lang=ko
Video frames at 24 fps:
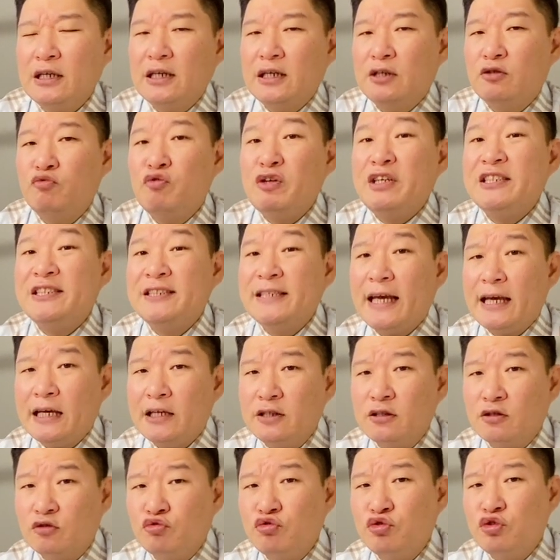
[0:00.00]

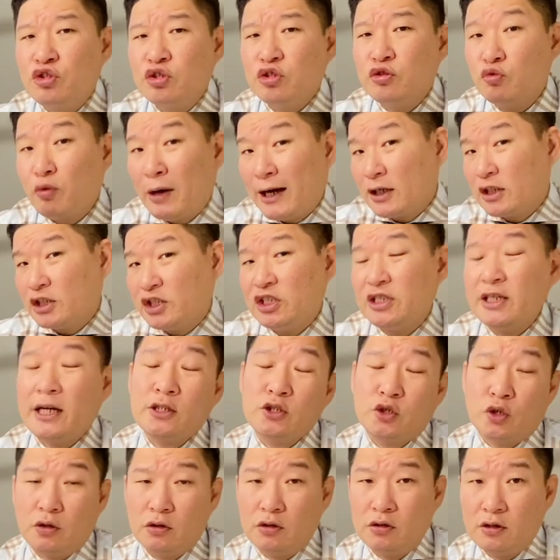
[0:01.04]
리세일은 구축은
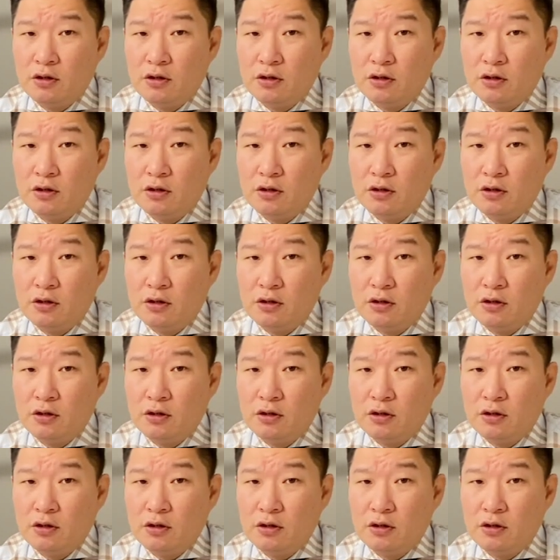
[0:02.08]
확실하죠.